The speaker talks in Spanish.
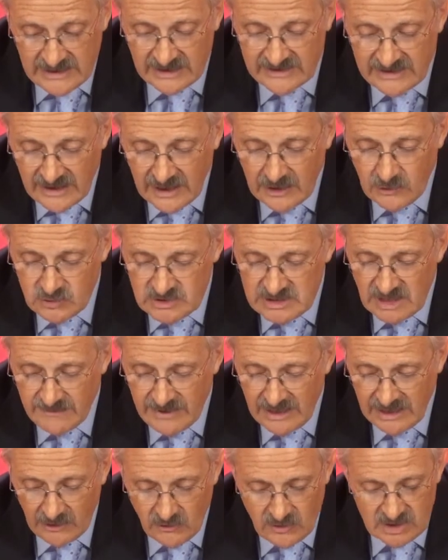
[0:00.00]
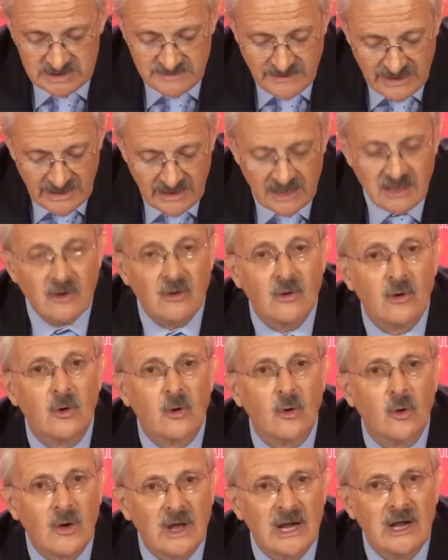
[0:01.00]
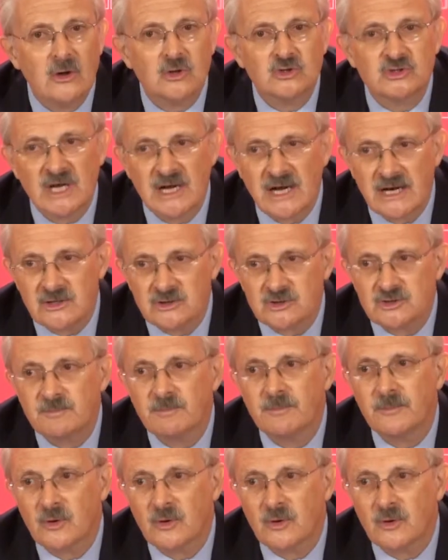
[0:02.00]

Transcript: tendrán que luchar para que no les bajen o congelen los salarios,